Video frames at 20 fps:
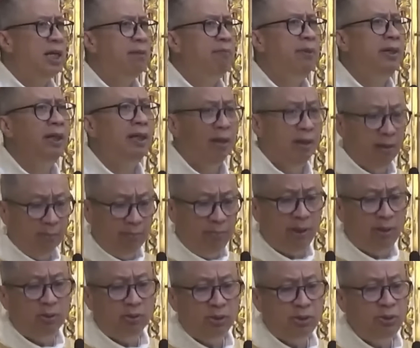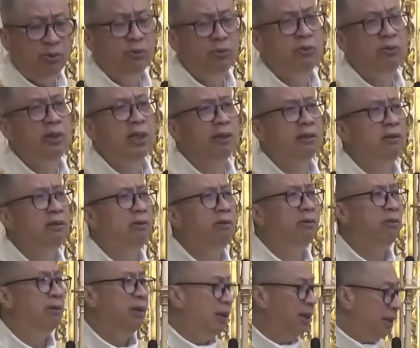At sabi niya, because you do
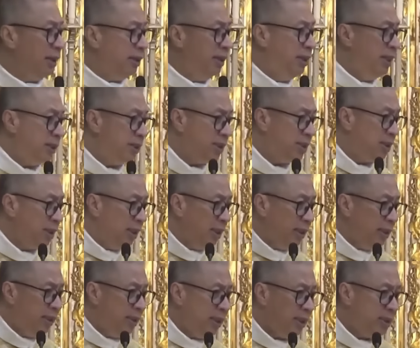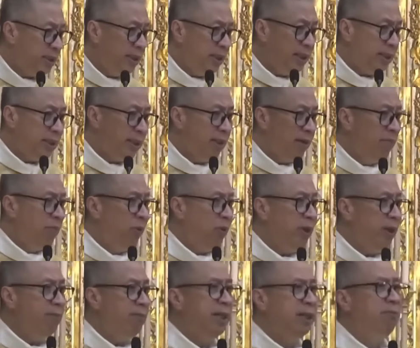not know, this, this
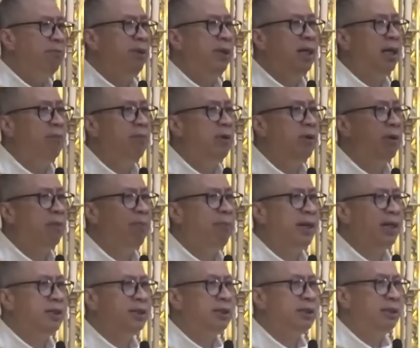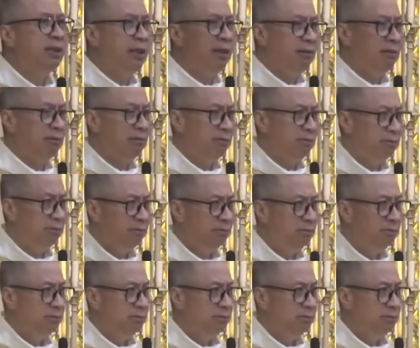little boy might become your president.